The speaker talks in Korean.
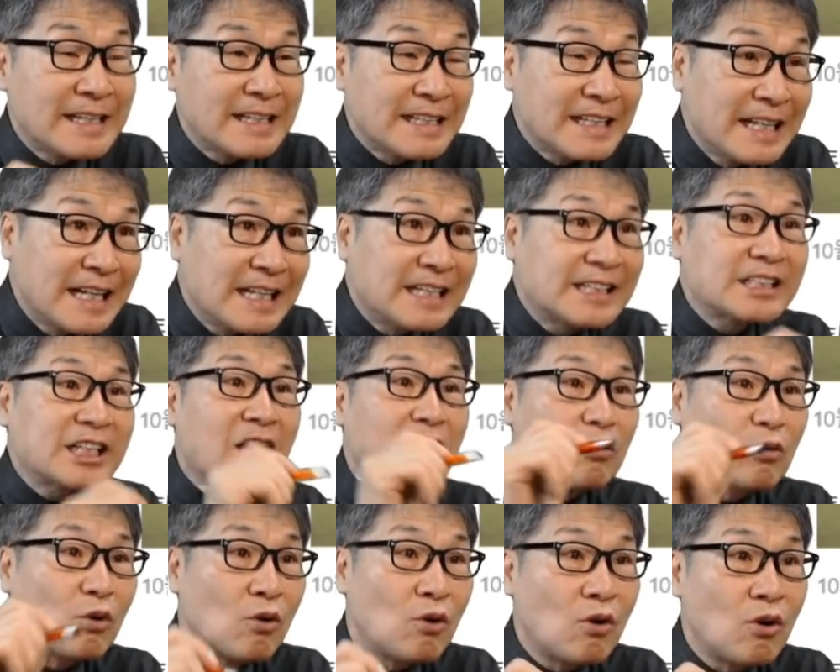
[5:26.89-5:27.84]

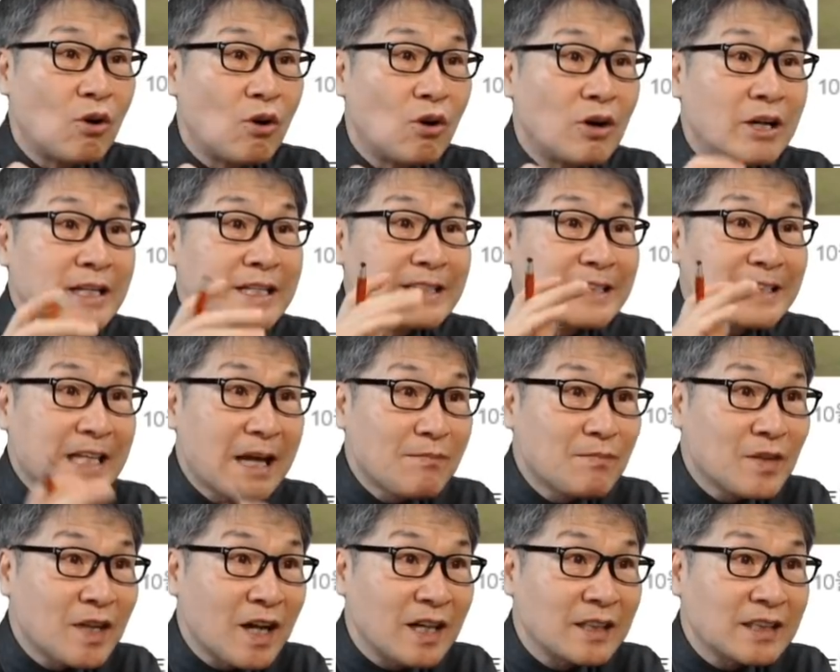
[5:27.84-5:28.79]
1차로
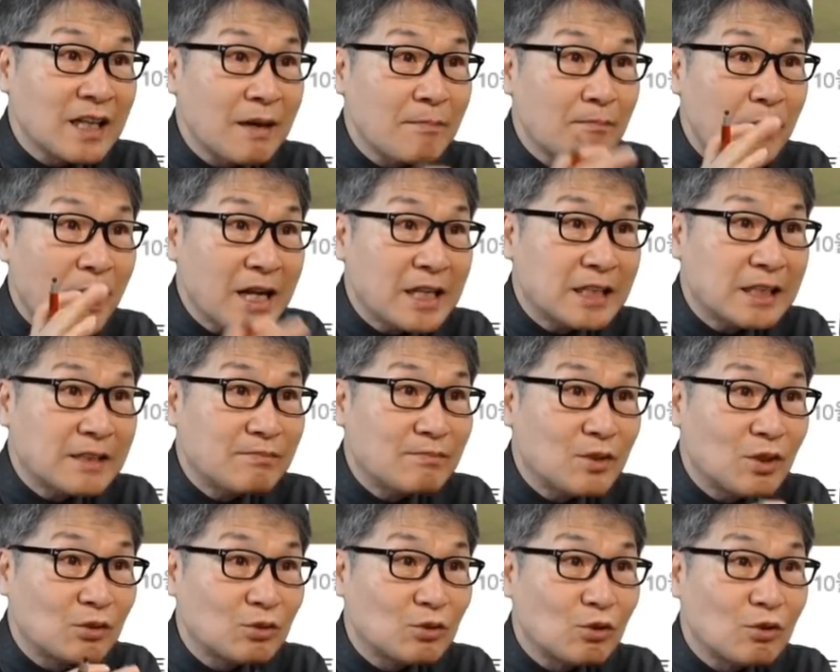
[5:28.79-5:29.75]
참가자
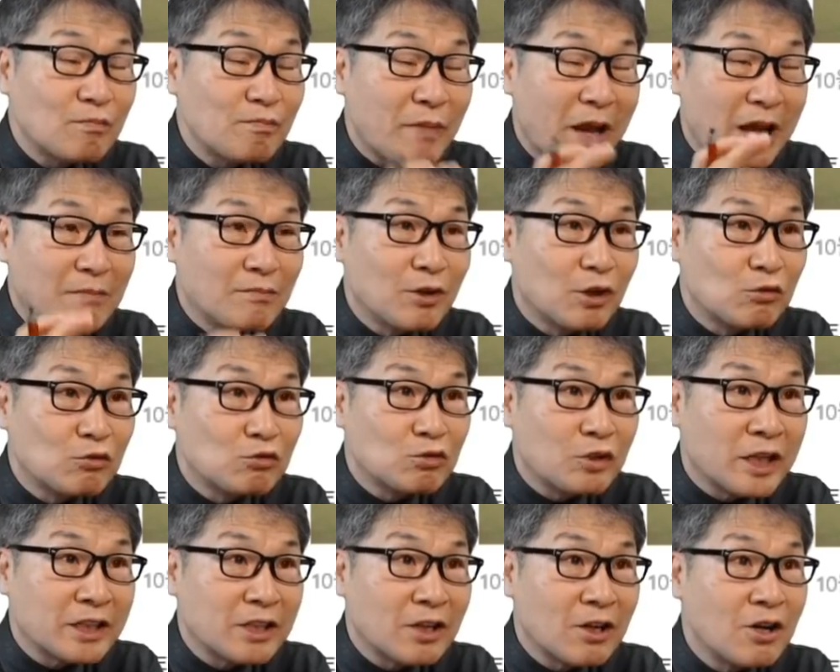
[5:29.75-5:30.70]
80명 또는 100명
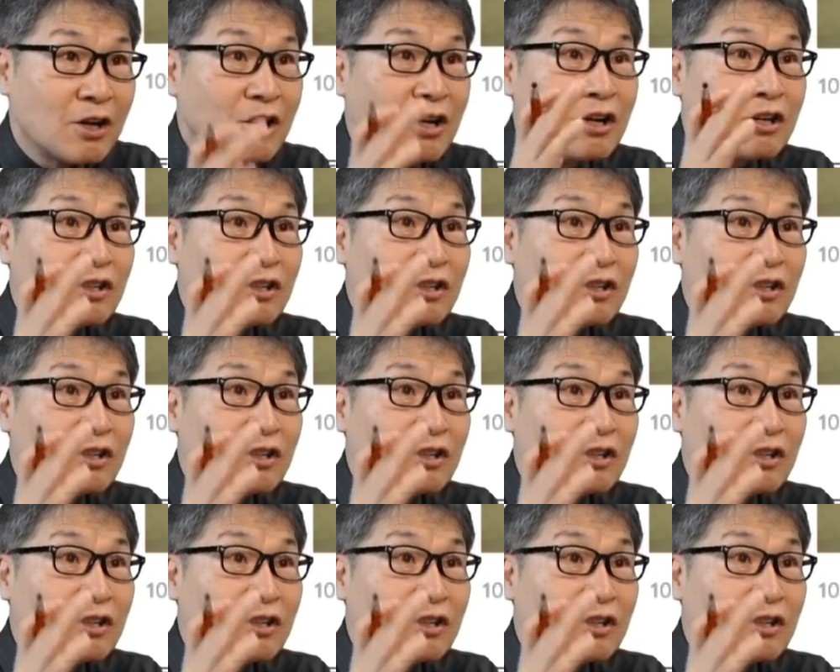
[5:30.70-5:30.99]
중에서